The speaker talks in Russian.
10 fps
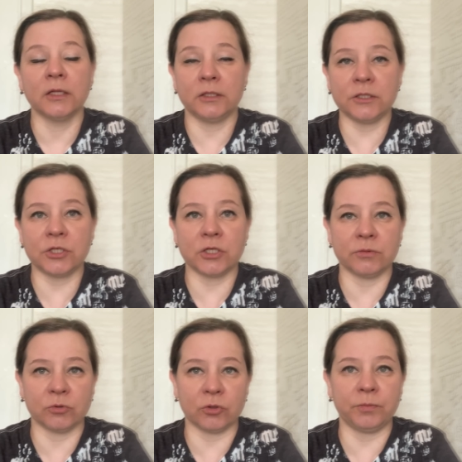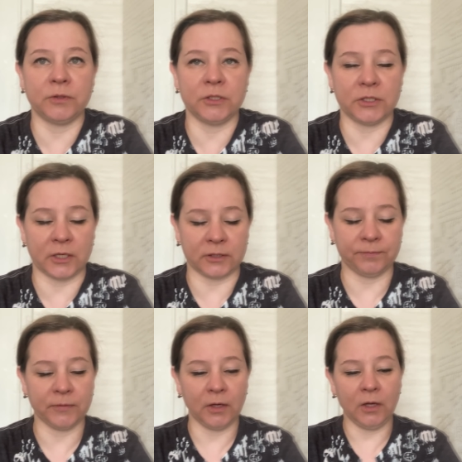1750.
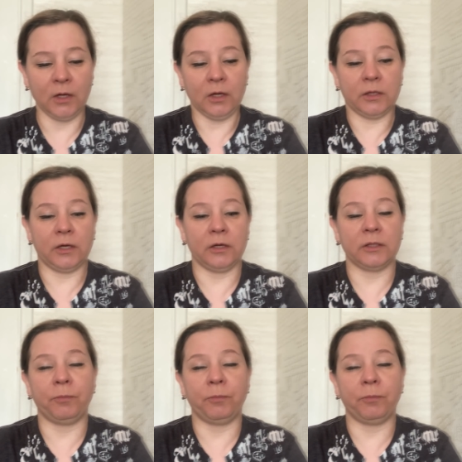А,